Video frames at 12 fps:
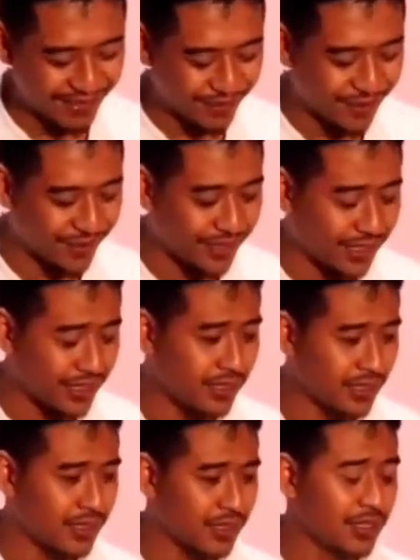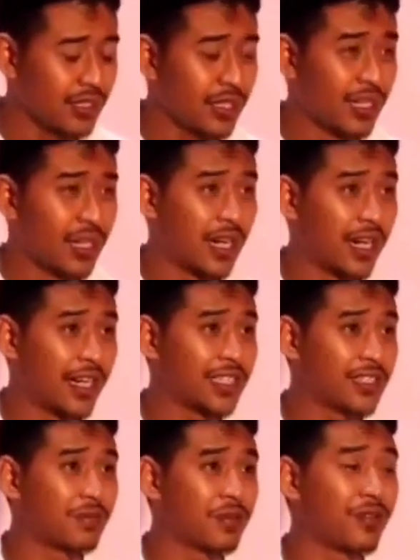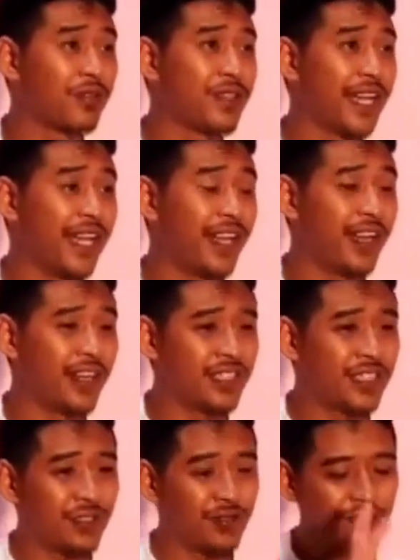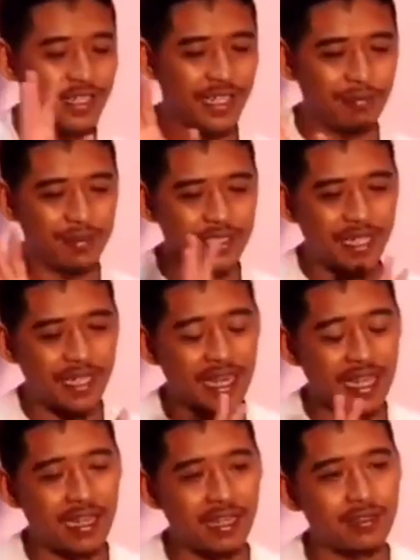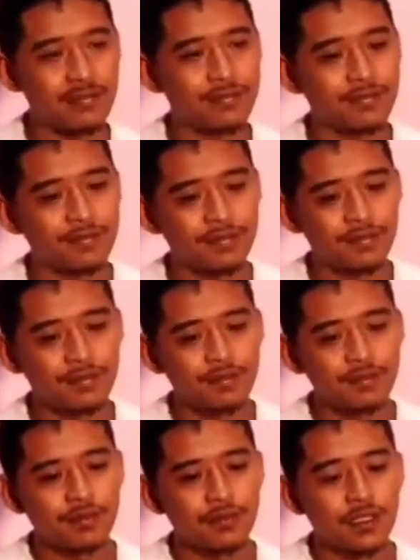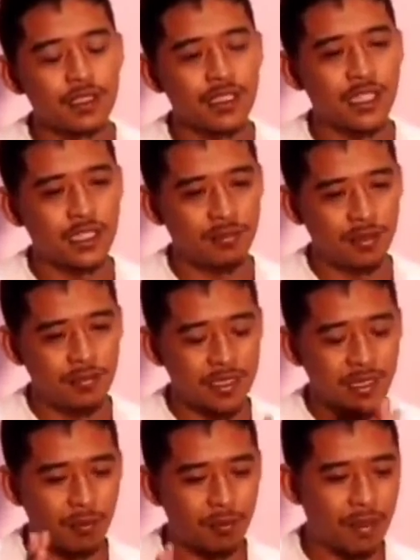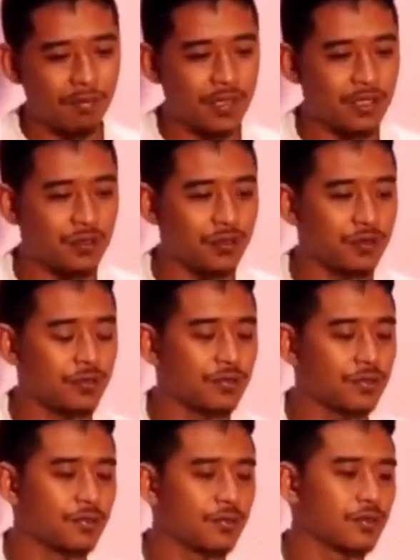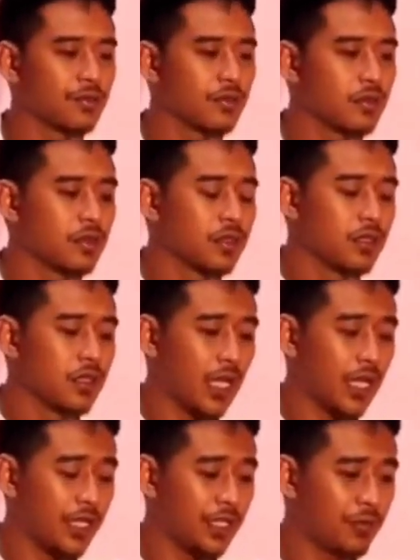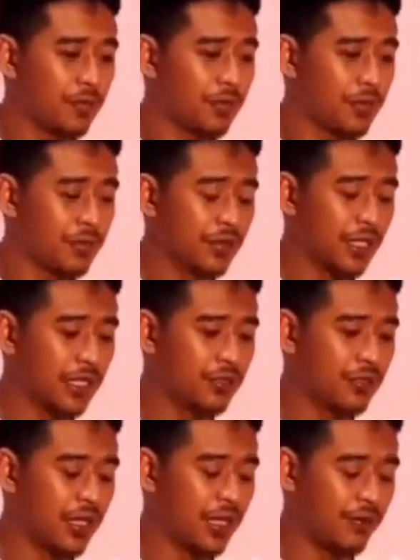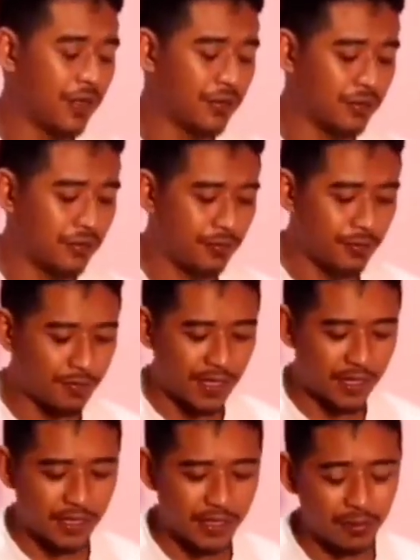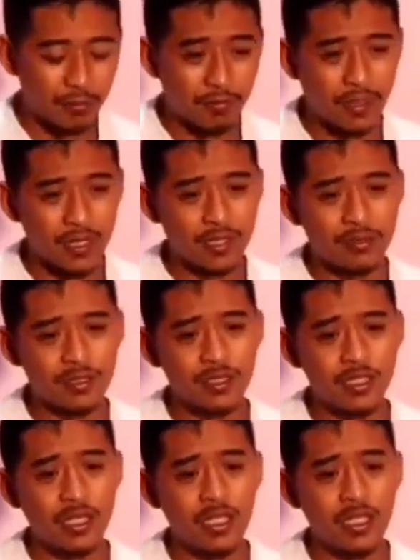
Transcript: sendiri sebetulnya. Iya, iya. Karena iya. sebetulnya energi itu tidak bisa hilang. Hmm. Dia cuma bisa berubah bentuk. Hmm. Dan itu pun kan juga waktu memagari rumah itu